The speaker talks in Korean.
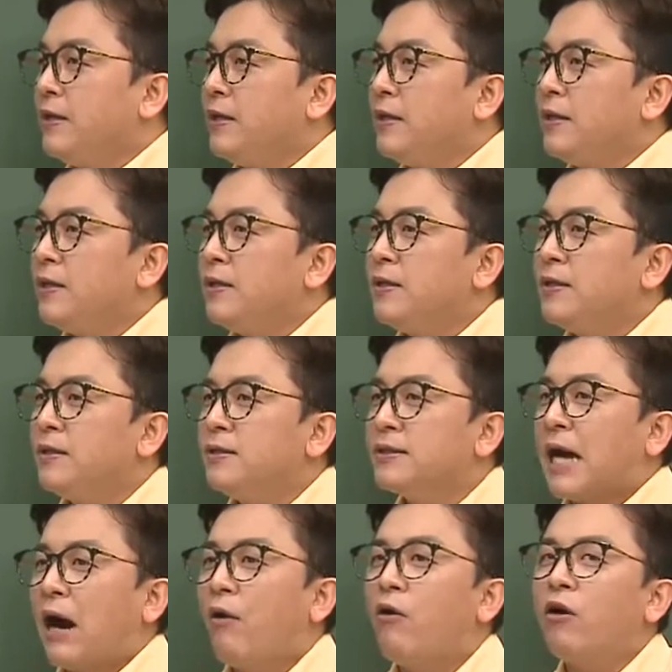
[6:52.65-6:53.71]
이
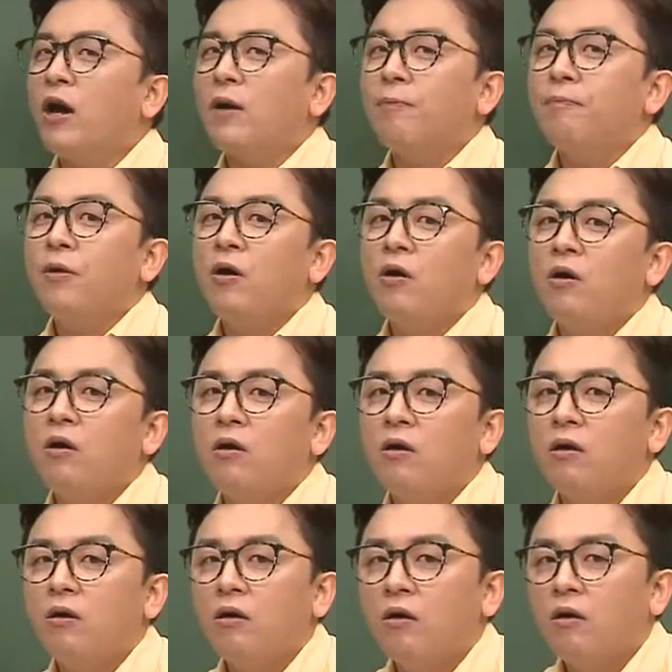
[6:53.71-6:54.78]
4월
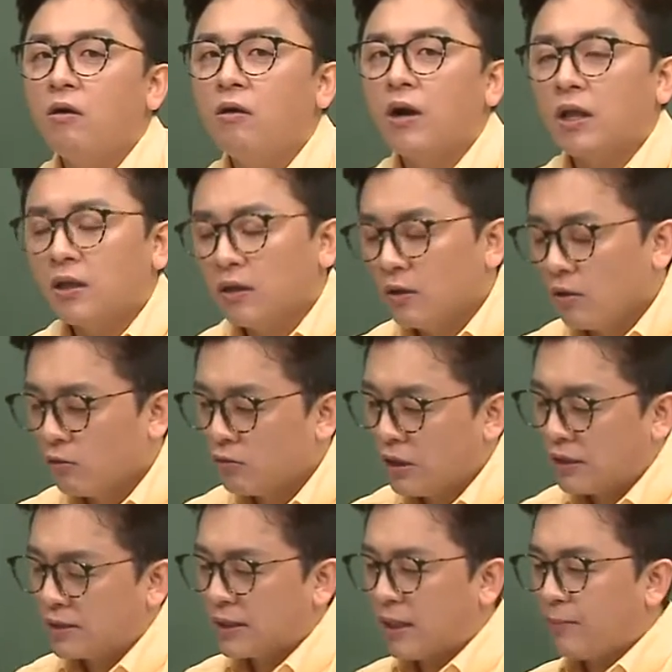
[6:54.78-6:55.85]
학평 같은
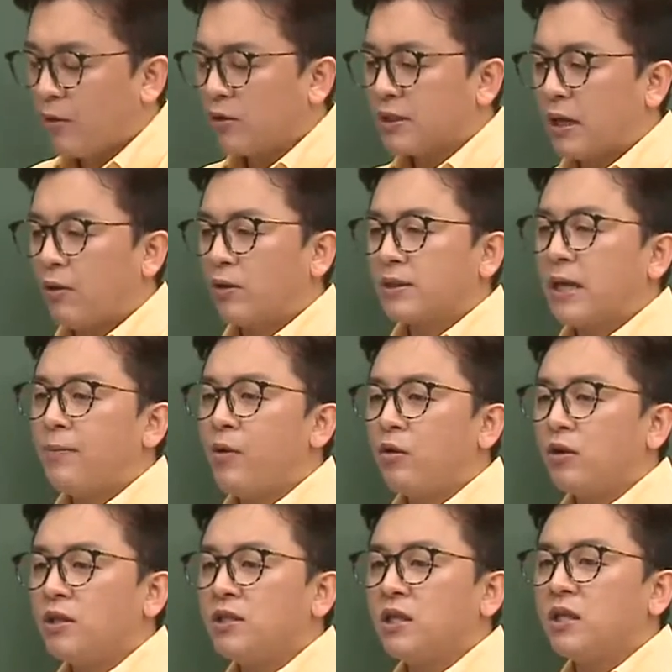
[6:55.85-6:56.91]
경우는 3월, 4월,
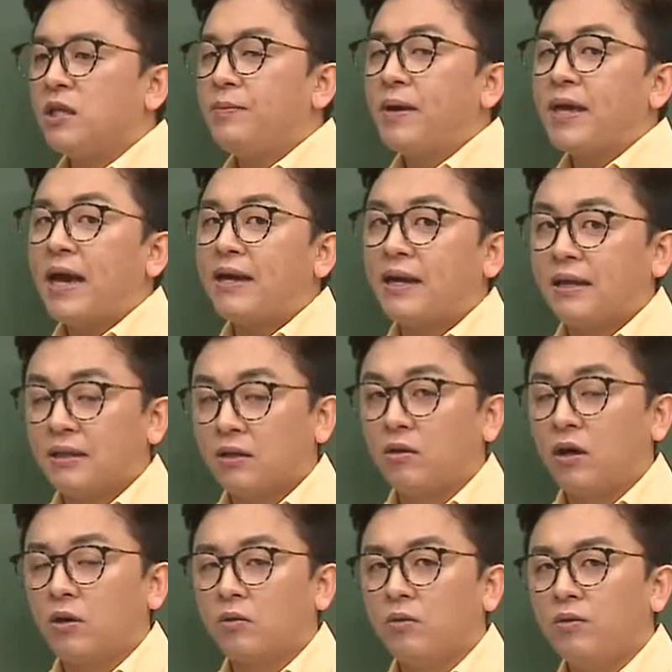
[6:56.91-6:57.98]
3월은 이제 기백이 아예 안
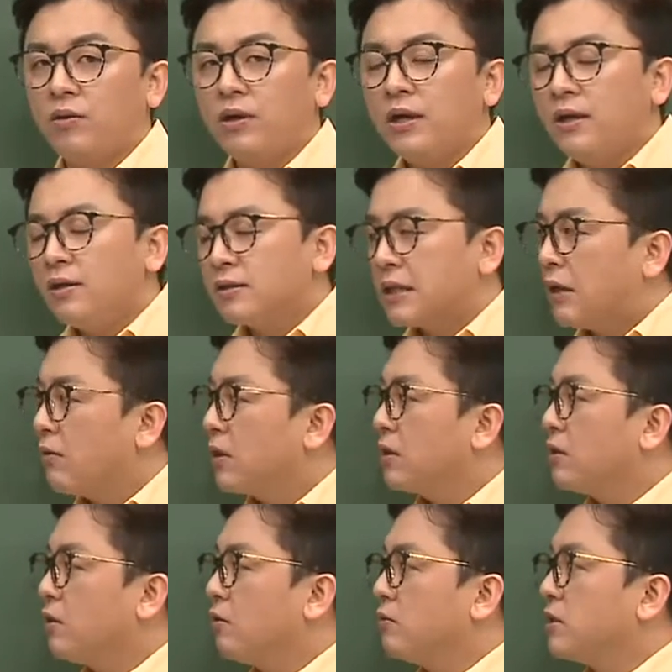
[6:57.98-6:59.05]
들어가고 4월
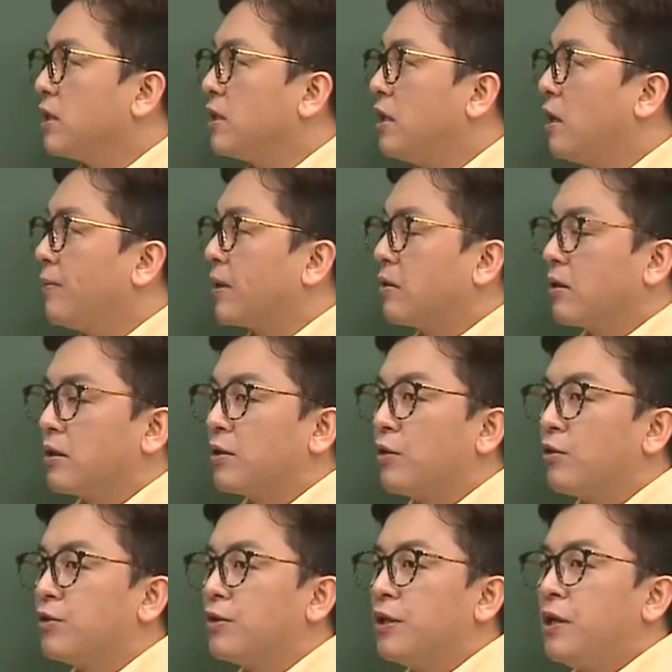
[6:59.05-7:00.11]
같은 경우는 이제 기하 벡터 같은
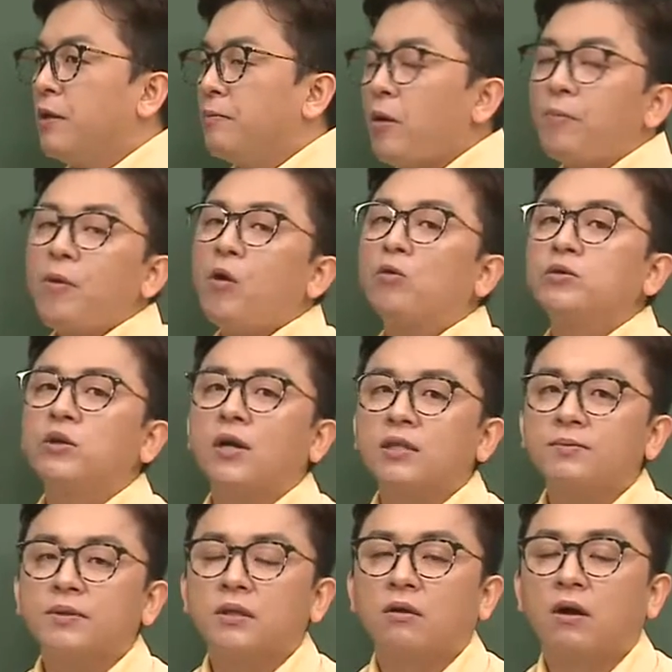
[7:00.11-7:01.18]
경우는 평면 곡선까지만